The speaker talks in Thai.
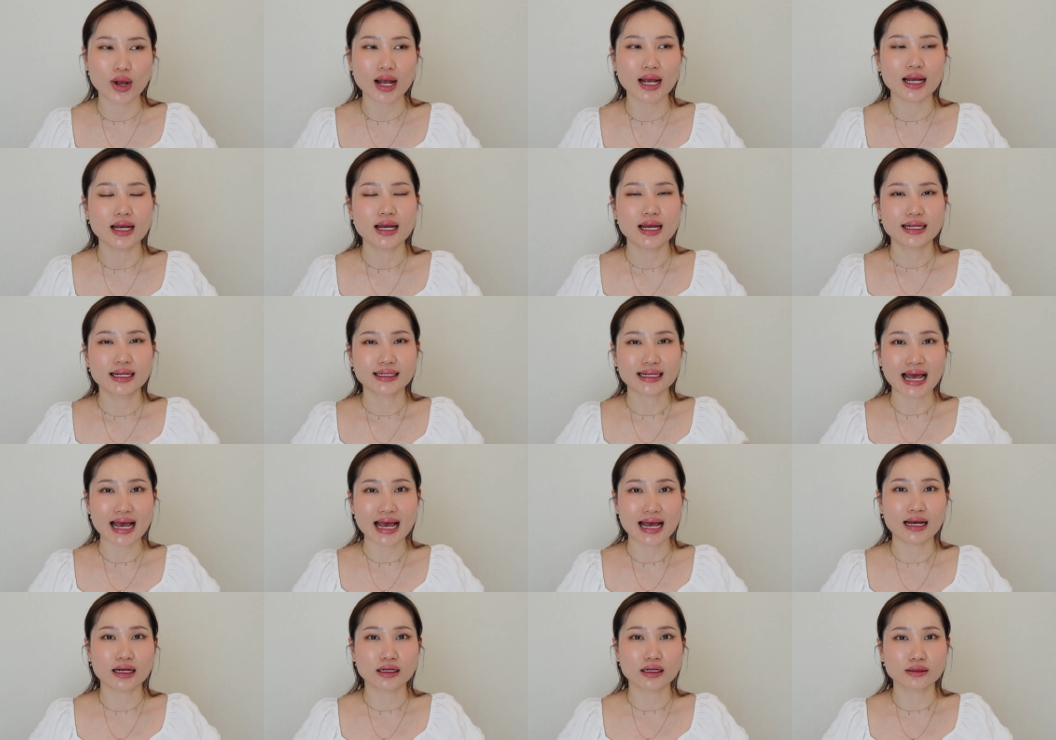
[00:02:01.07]
ว่า
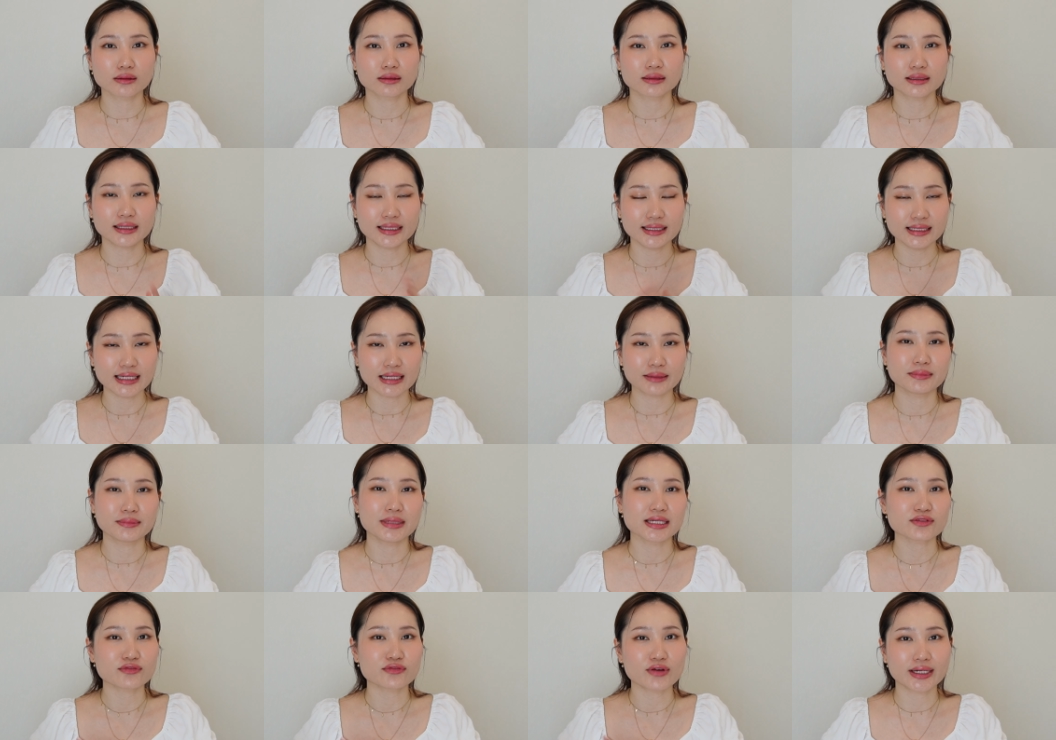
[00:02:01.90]
ทางคลินิก
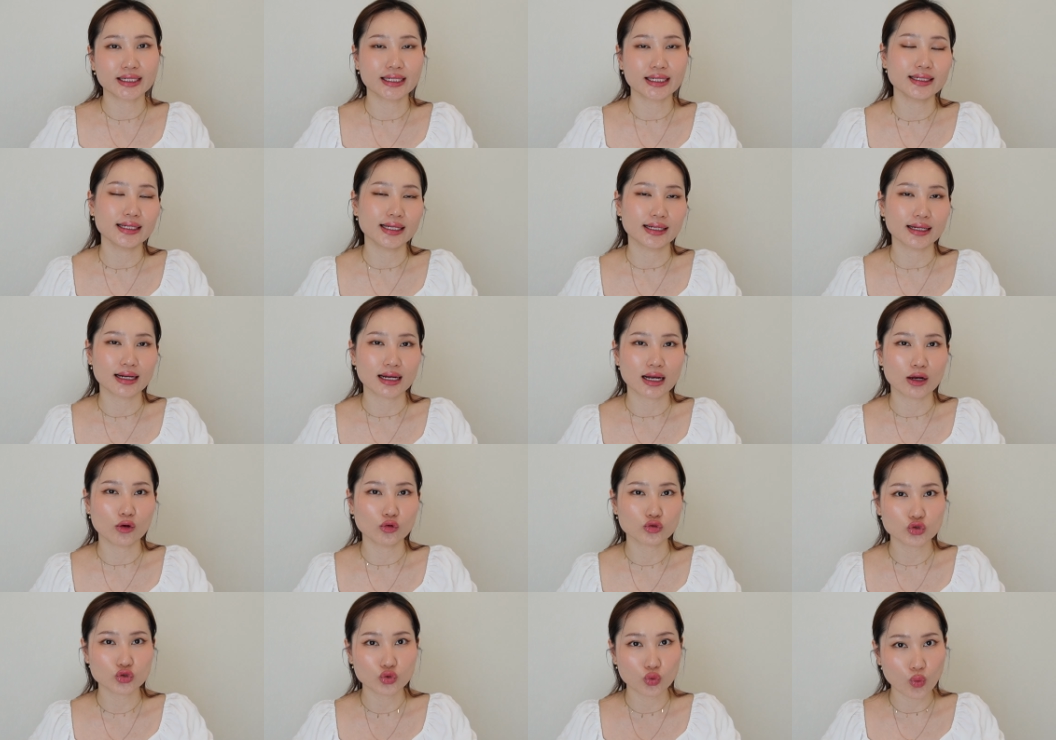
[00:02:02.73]
Best Friend Clinic อะ
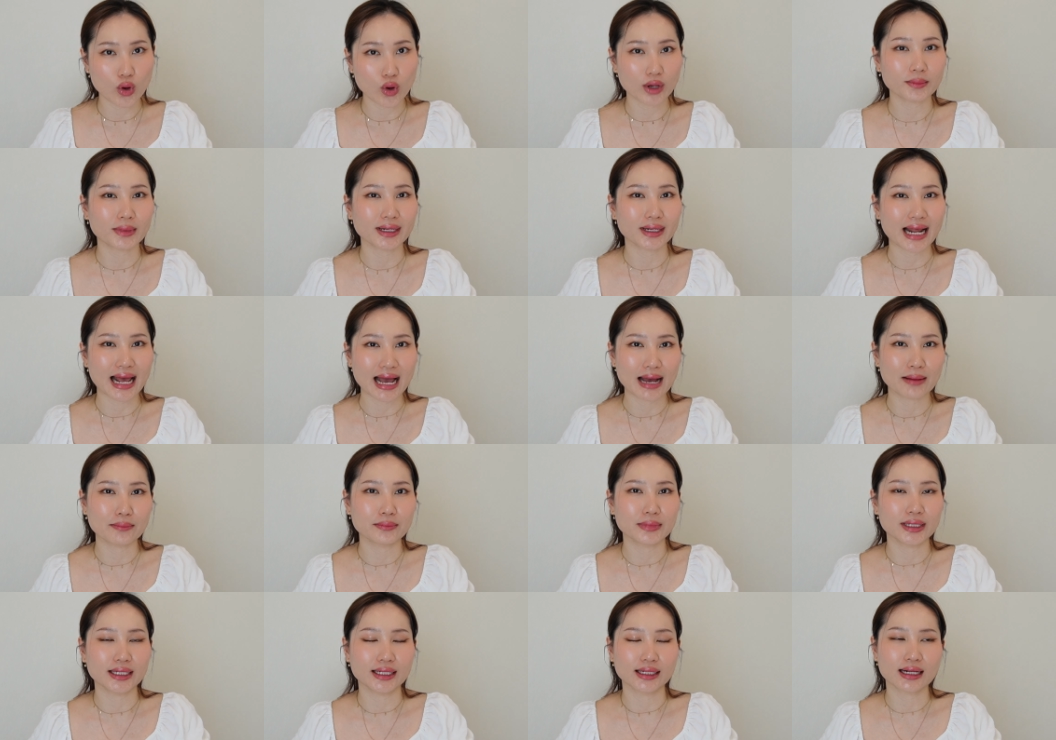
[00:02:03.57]
เขาชวนมา
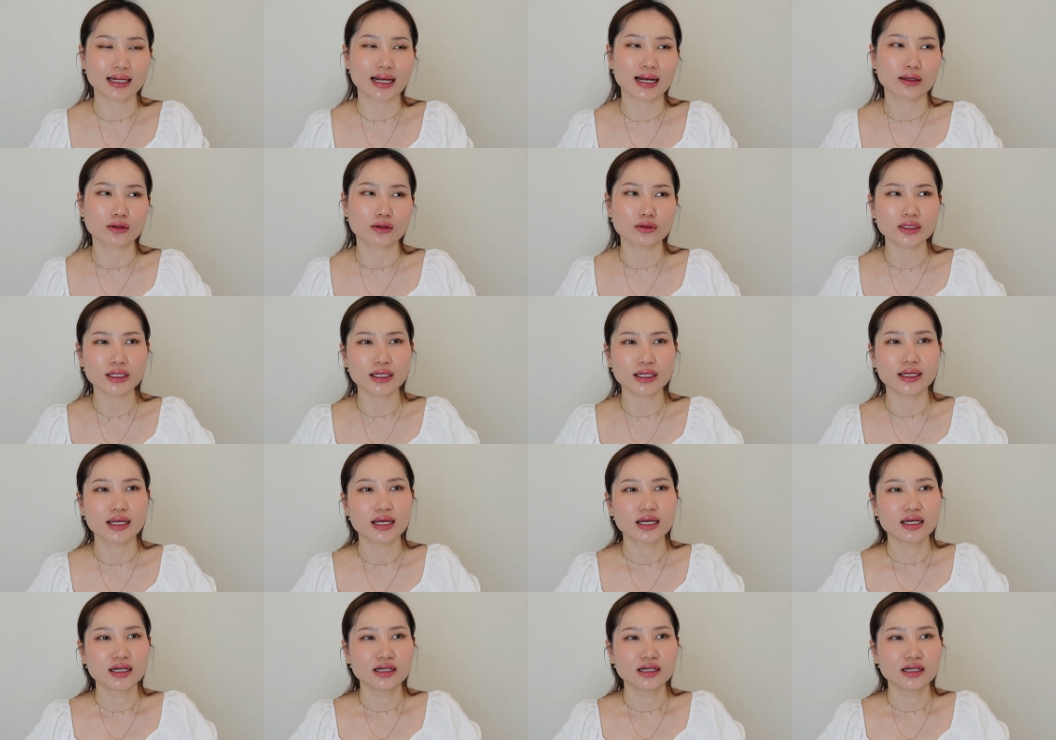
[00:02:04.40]
ทำอะไรเงี้ยนะคะก็เลย